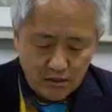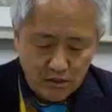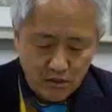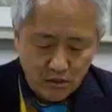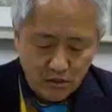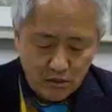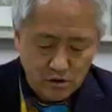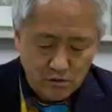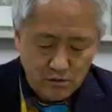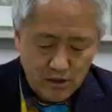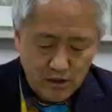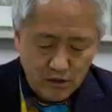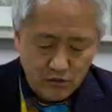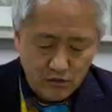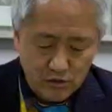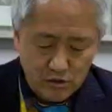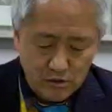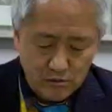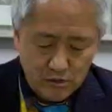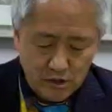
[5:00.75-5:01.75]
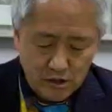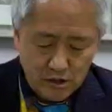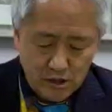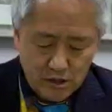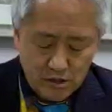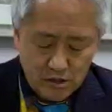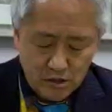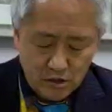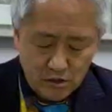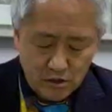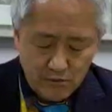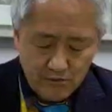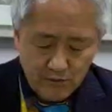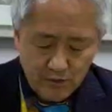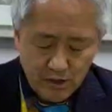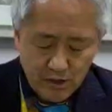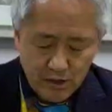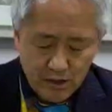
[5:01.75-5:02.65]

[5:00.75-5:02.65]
1960년대처럼